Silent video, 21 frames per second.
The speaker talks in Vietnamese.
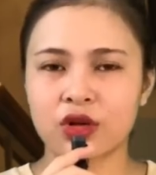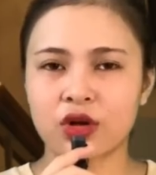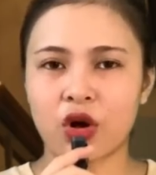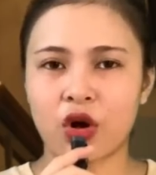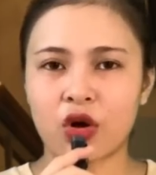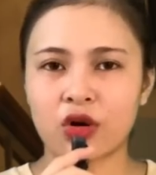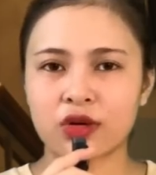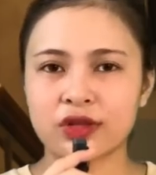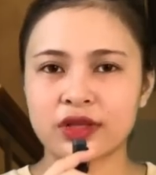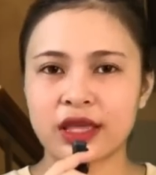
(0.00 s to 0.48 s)

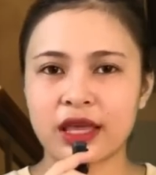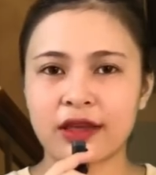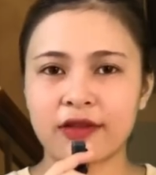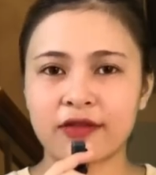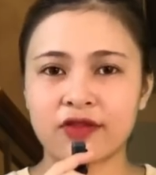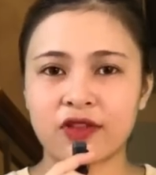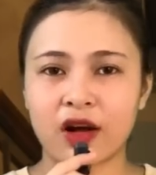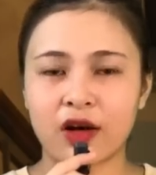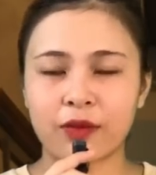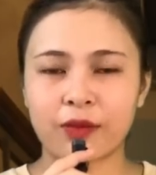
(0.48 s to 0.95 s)
Còn
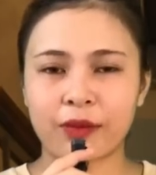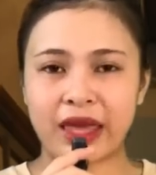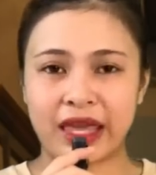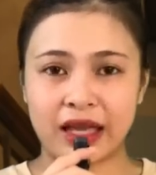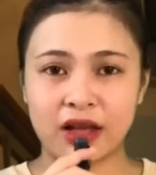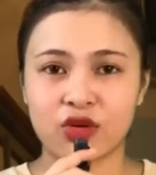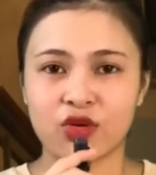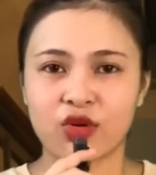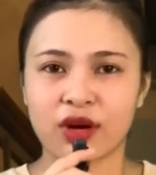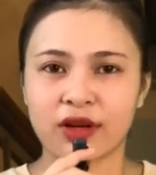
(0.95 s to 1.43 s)
về phần
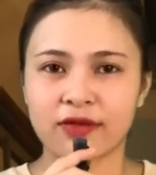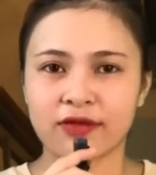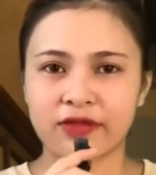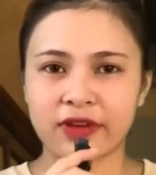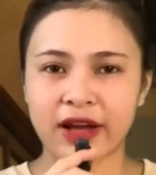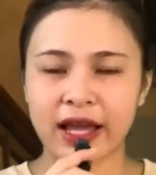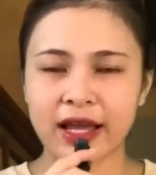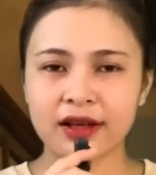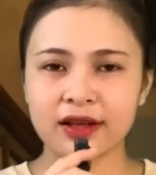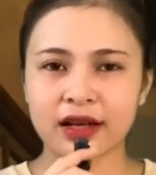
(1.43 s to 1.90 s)
mẹ của anh
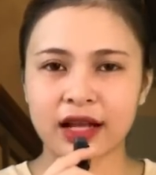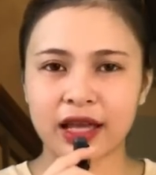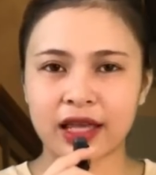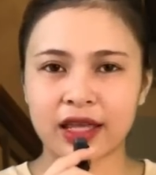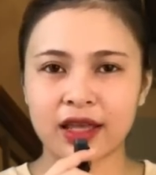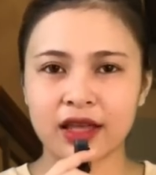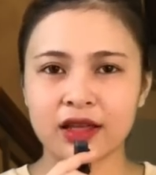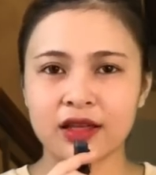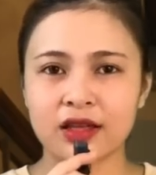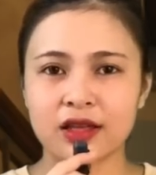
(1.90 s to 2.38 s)
Phát
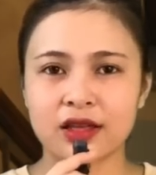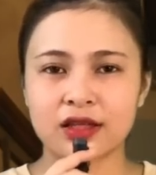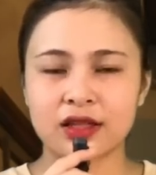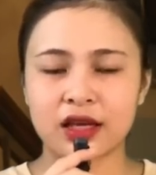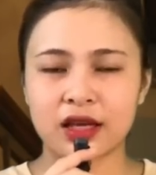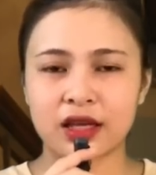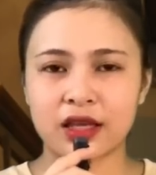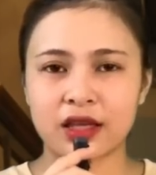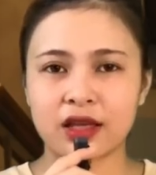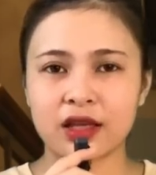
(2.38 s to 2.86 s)
này á,
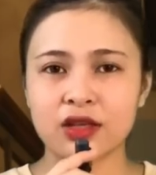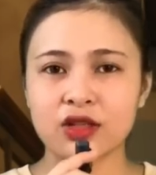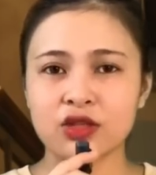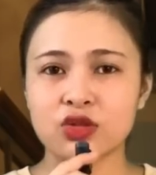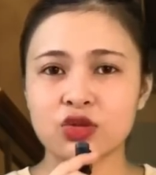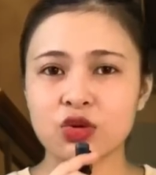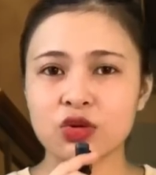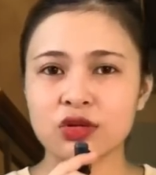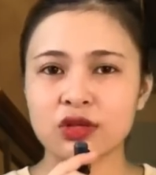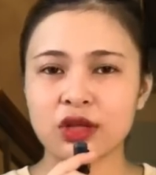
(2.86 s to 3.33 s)
thì
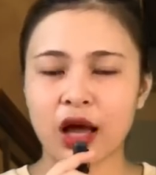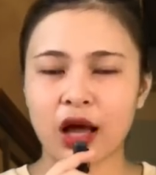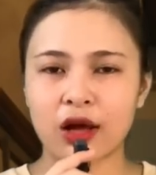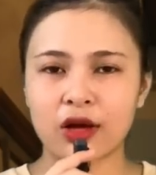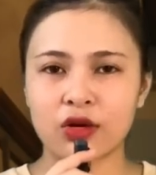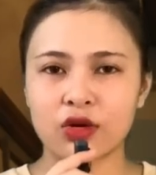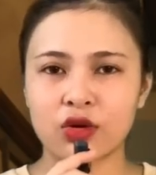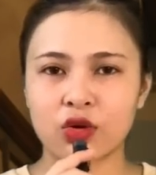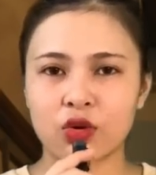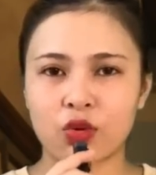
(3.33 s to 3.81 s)
xuất
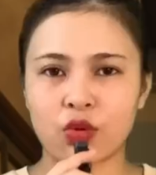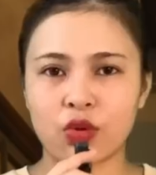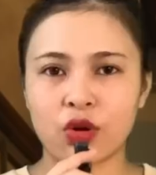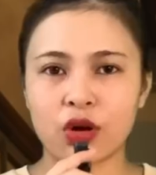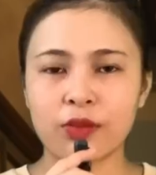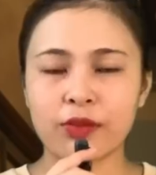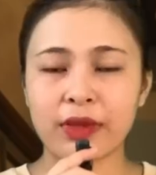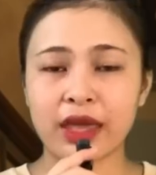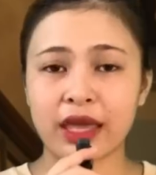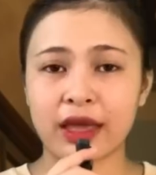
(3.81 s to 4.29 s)
thân
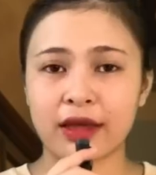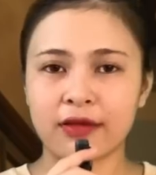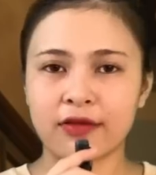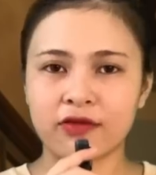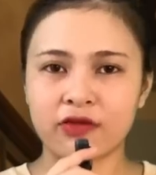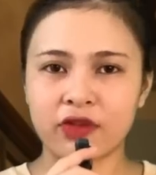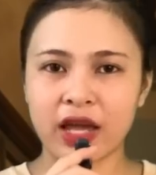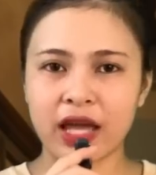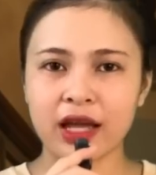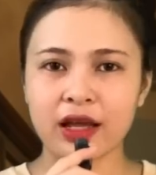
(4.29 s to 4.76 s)
của mẹ
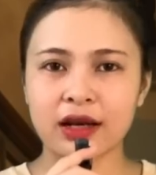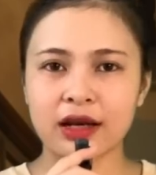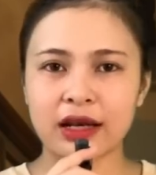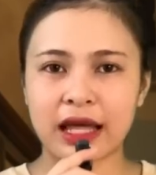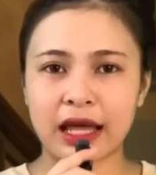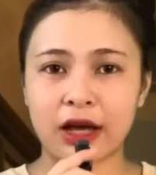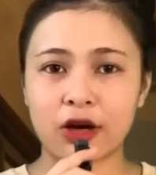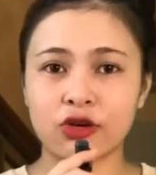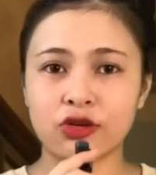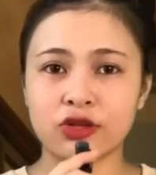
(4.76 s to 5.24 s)
anh Phát
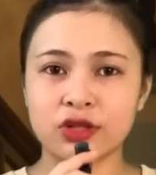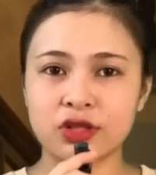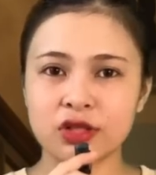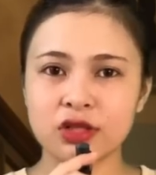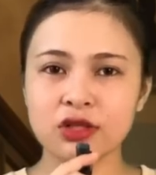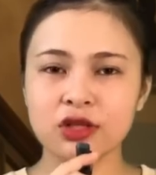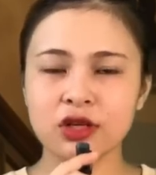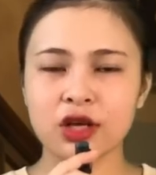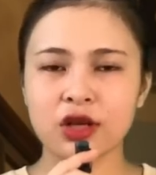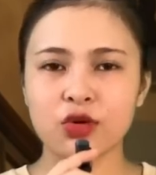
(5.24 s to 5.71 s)
là hồi
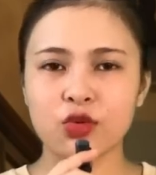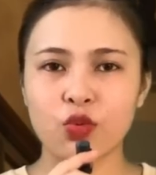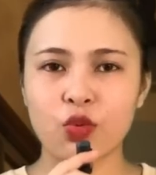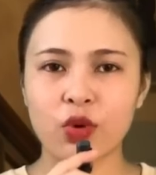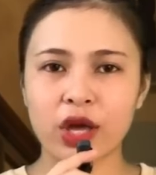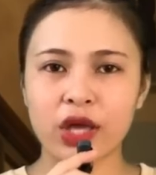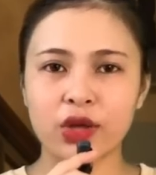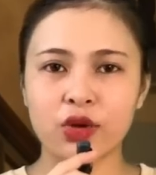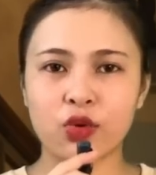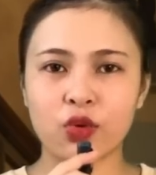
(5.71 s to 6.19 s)
trước á,
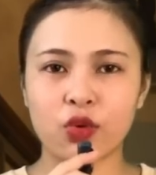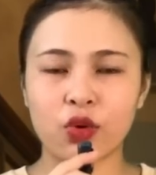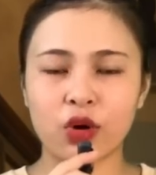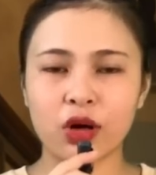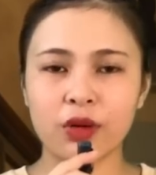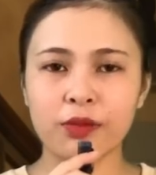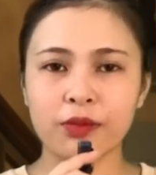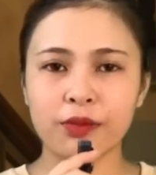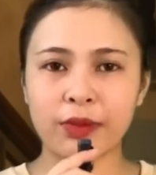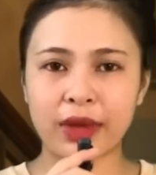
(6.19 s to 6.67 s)
quê
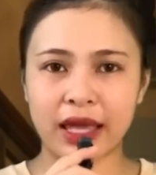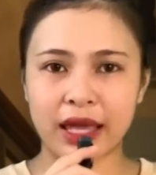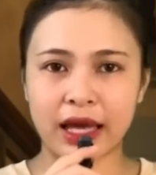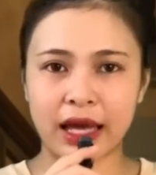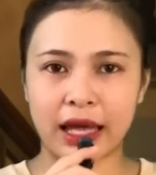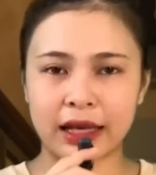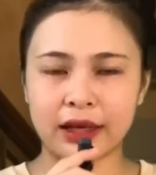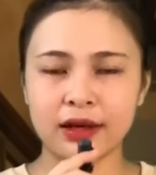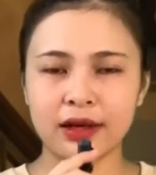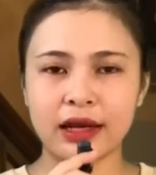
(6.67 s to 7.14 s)
của mẹ
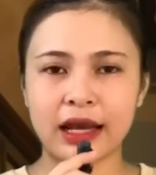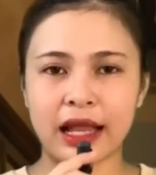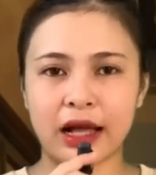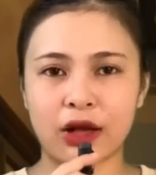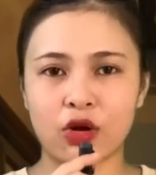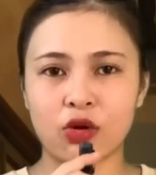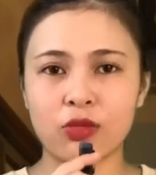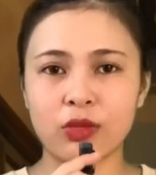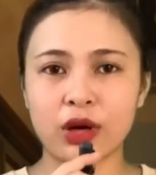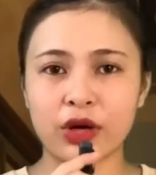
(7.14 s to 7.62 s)
ảnh
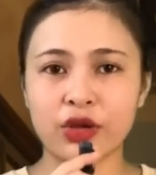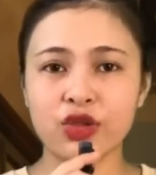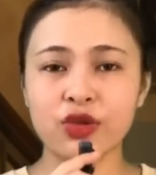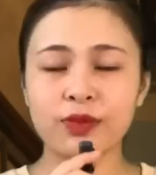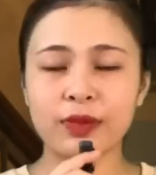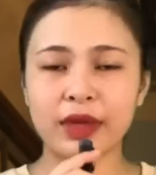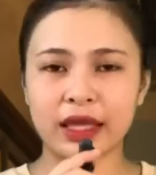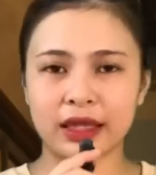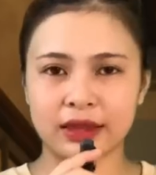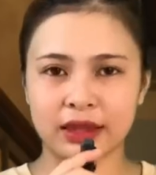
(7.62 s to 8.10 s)
là cũng ở
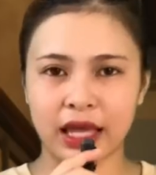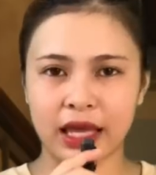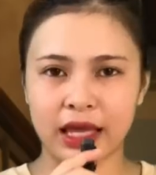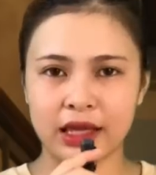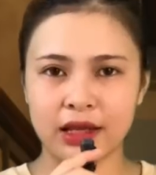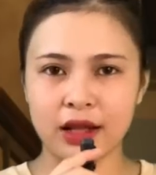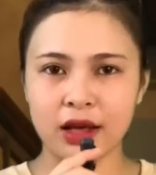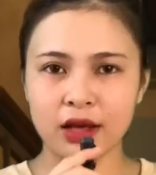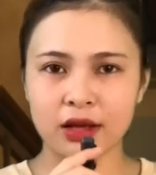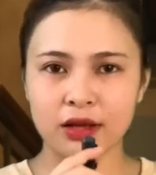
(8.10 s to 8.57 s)
dưới miền
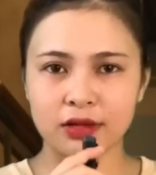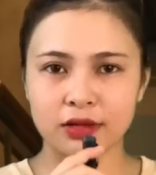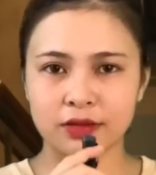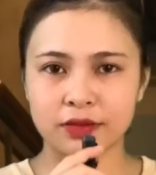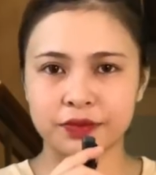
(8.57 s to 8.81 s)
Tây đó.